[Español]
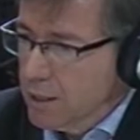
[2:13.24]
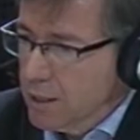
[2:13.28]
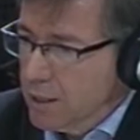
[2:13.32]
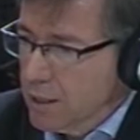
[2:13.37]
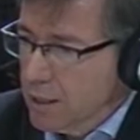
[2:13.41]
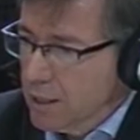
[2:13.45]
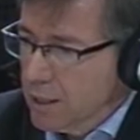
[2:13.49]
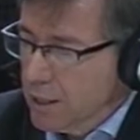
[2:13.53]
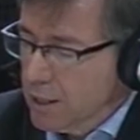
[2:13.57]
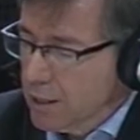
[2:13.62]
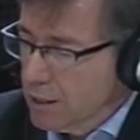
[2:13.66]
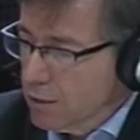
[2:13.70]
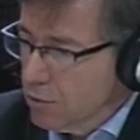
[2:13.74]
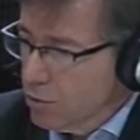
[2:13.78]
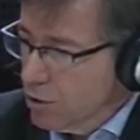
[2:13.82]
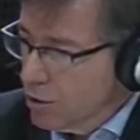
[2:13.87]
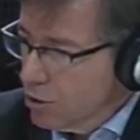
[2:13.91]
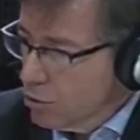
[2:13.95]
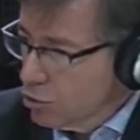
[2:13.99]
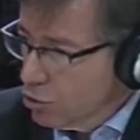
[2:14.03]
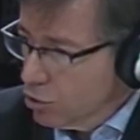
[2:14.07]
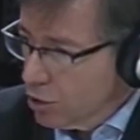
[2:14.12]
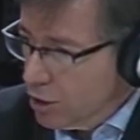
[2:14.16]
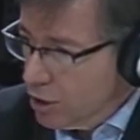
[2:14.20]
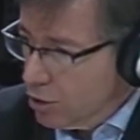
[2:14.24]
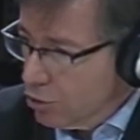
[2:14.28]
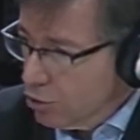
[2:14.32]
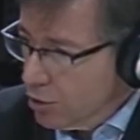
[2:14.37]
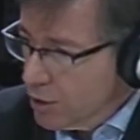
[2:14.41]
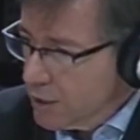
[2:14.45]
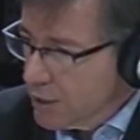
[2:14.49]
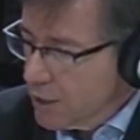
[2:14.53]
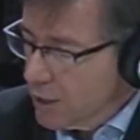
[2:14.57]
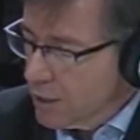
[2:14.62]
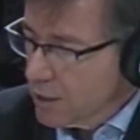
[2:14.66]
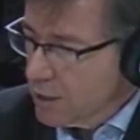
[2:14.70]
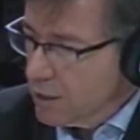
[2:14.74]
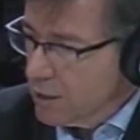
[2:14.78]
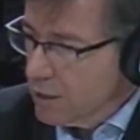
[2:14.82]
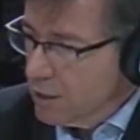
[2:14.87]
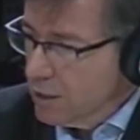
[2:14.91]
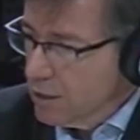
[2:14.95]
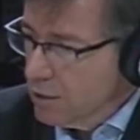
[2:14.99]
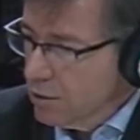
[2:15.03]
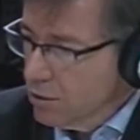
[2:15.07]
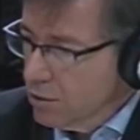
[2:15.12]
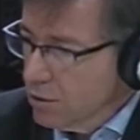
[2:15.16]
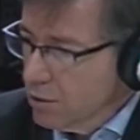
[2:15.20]
el ejército ha dicho que no está
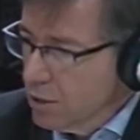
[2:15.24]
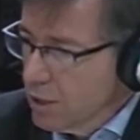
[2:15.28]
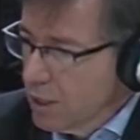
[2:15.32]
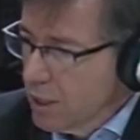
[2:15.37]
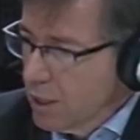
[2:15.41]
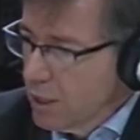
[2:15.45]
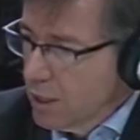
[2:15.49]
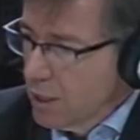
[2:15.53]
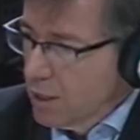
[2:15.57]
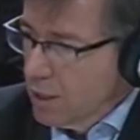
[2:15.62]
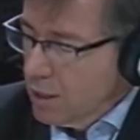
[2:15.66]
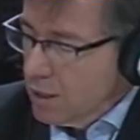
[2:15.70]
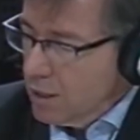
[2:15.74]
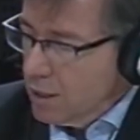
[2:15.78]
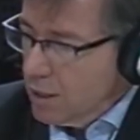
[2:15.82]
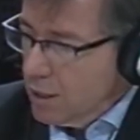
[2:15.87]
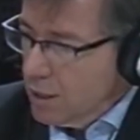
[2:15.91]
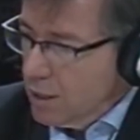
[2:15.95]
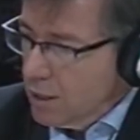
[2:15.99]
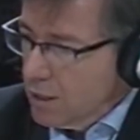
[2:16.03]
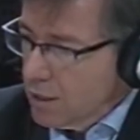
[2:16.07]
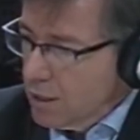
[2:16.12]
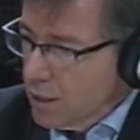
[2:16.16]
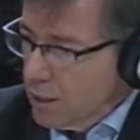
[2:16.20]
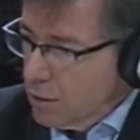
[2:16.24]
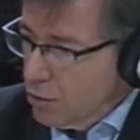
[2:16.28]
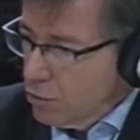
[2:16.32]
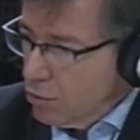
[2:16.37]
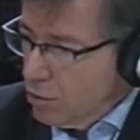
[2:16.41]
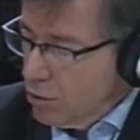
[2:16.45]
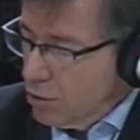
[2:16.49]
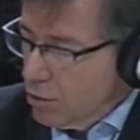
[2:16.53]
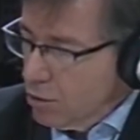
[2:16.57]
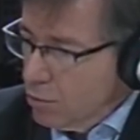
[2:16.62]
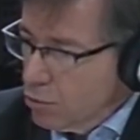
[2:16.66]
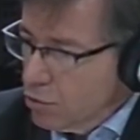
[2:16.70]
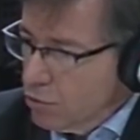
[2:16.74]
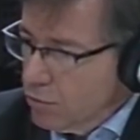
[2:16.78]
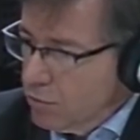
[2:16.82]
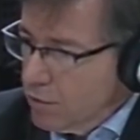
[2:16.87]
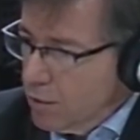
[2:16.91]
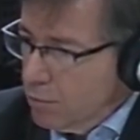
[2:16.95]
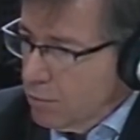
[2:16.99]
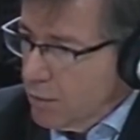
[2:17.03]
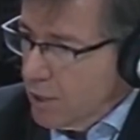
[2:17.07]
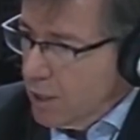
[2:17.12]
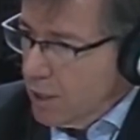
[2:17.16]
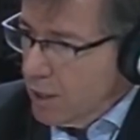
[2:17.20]
retenido que tanto él como su
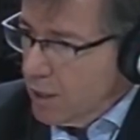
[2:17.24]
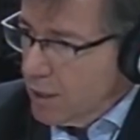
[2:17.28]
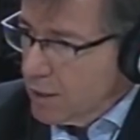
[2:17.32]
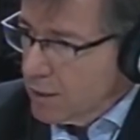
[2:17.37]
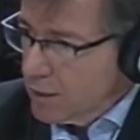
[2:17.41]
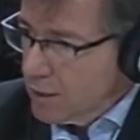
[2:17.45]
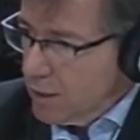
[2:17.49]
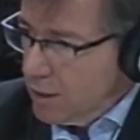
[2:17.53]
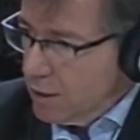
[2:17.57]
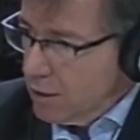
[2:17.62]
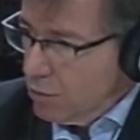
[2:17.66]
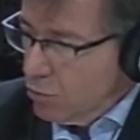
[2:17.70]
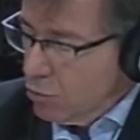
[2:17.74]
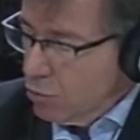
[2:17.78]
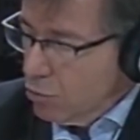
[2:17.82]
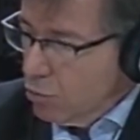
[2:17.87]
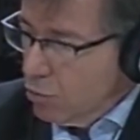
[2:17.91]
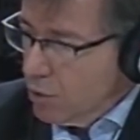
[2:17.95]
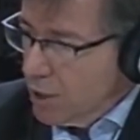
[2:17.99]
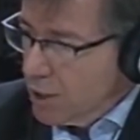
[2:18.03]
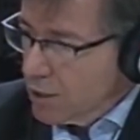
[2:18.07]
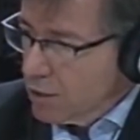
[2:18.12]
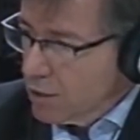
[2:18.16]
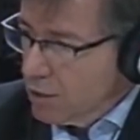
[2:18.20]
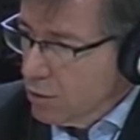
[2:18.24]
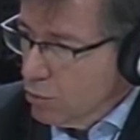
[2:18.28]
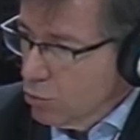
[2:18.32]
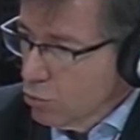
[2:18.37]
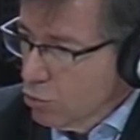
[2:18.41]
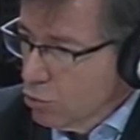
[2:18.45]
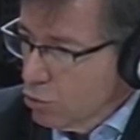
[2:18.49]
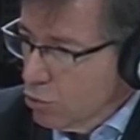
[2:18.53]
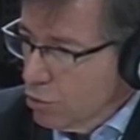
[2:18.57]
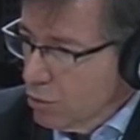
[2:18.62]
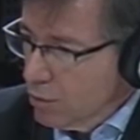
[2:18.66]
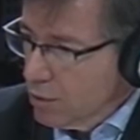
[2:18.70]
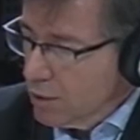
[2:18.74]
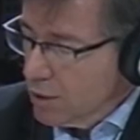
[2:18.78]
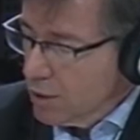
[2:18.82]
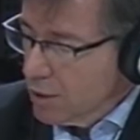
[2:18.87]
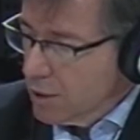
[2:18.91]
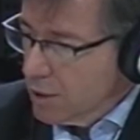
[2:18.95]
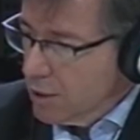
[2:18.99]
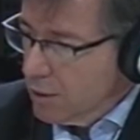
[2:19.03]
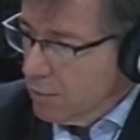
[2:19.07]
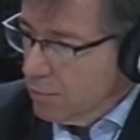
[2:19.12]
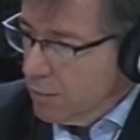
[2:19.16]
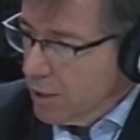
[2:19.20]
familia están en un lugar seguro
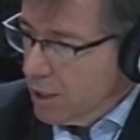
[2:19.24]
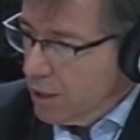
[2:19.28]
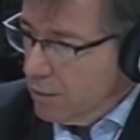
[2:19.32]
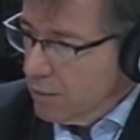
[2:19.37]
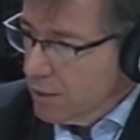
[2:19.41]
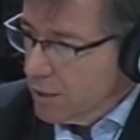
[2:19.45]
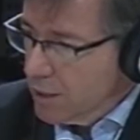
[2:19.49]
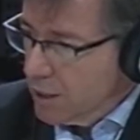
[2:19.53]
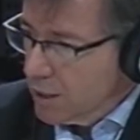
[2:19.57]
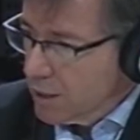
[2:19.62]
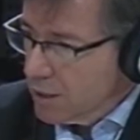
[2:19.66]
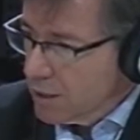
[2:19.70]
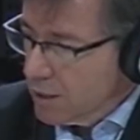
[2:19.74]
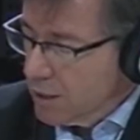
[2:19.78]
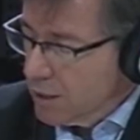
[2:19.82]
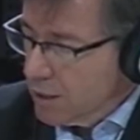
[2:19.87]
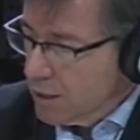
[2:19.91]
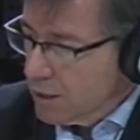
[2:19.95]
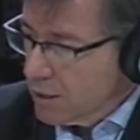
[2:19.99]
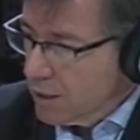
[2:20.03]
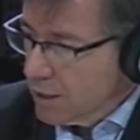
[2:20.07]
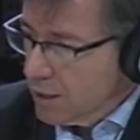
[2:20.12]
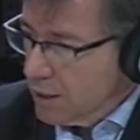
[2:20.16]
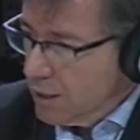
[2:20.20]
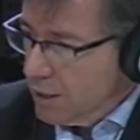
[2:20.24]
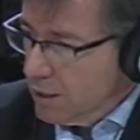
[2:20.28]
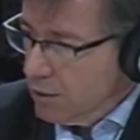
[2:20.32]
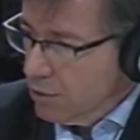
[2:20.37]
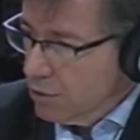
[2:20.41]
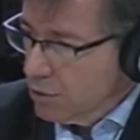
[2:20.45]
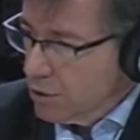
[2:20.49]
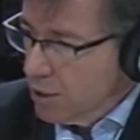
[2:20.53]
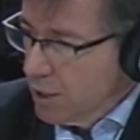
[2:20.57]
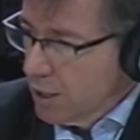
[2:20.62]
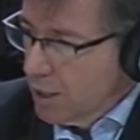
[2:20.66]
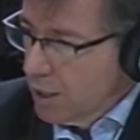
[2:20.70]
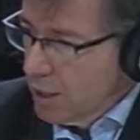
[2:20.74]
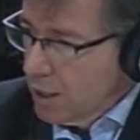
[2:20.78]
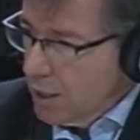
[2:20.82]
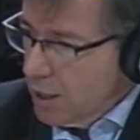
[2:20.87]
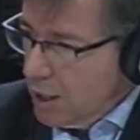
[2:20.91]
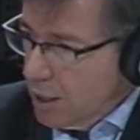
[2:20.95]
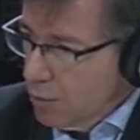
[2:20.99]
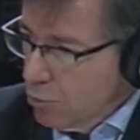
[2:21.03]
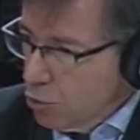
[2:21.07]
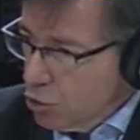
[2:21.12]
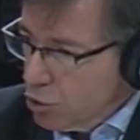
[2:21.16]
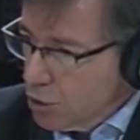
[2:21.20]
eh, para evitar que sean atacados.
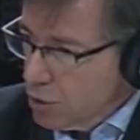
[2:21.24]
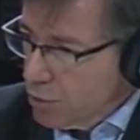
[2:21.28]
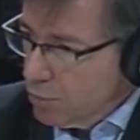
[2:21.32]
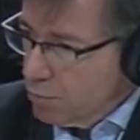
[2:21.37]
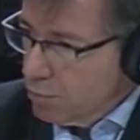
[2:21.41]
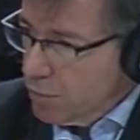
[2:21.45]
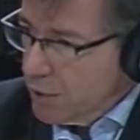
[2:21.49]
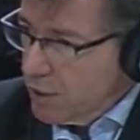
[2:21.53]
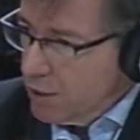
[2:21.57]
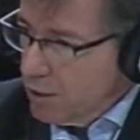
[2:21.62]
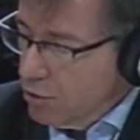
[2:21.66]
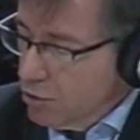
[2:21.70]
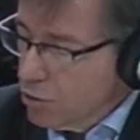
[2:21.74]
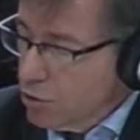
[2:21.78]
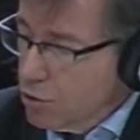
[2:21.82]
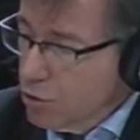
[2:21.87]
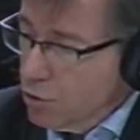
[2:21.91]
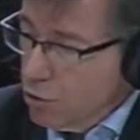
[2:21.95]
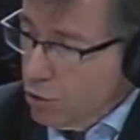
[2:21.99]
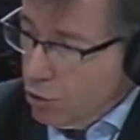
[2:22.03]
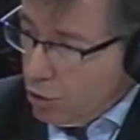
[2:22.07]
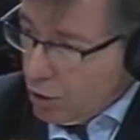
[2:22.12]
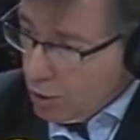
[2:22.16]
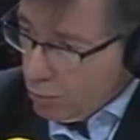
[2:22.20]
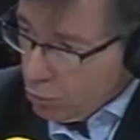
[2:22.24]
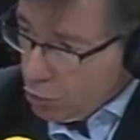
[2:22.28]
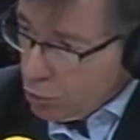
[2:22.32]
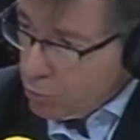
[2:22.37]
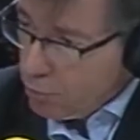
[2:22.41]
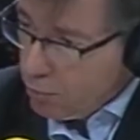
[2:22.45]
hemos pedido, no, hemos